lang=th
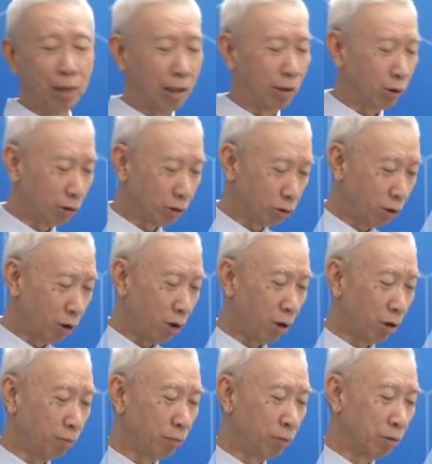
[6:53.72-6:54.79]
กก็
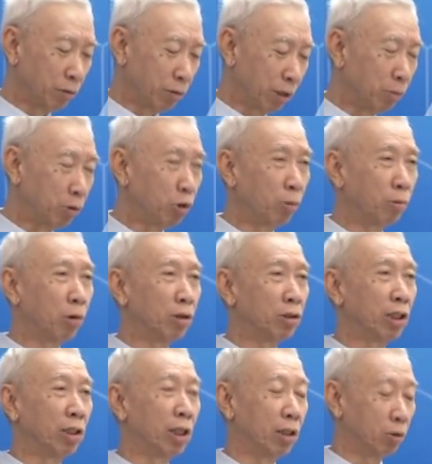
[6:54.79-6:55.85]
ท่านผู้ชมก็
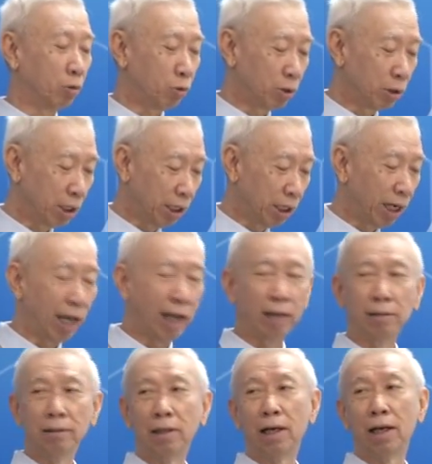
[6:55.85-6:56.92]
สนิทคุ้นเคยแหละ
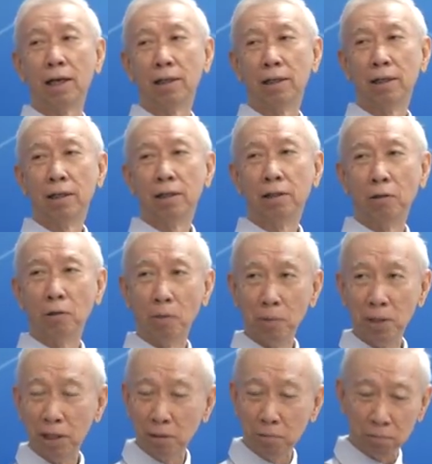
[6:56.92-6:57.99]
นะฮะแต่ว่า
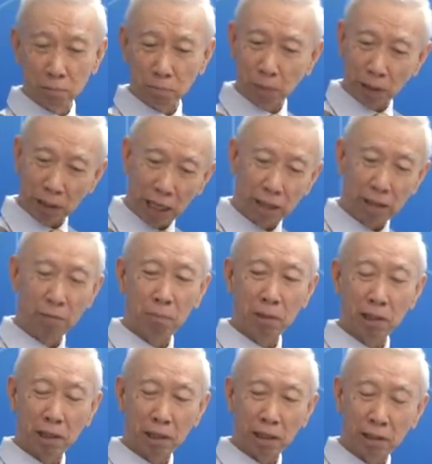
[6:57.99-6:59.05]
มีประเด็น
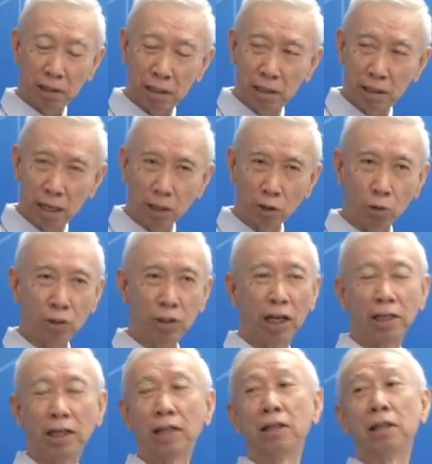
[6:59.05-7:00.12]
มีอะไรที่น่าสนใจ
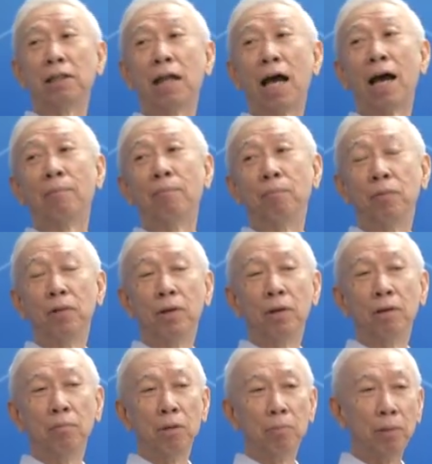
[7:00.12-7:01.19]
น่าติดตาม
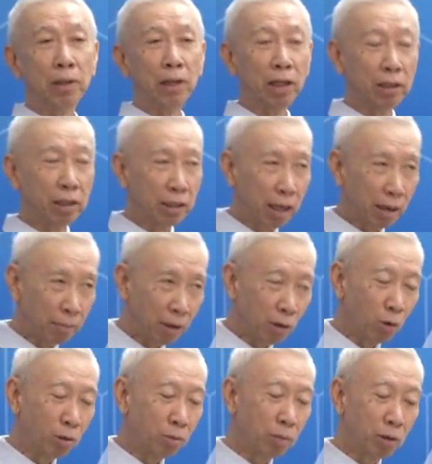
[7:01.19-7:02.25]
มีประเด็นที่ทำให้
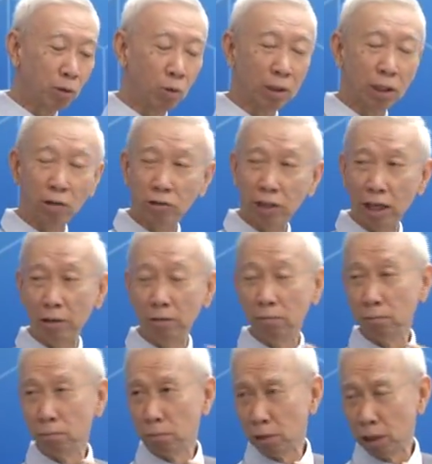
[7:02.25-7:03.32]
คนบางคนเข้าใจ
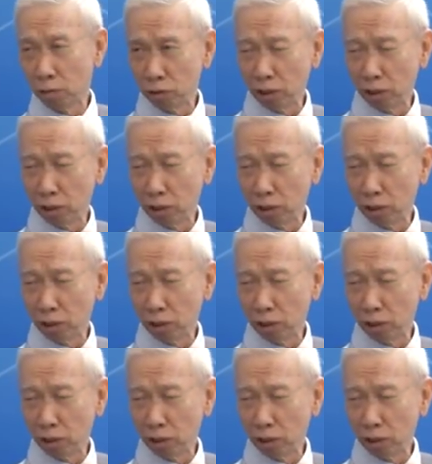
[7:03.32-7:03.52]
เข้าใจ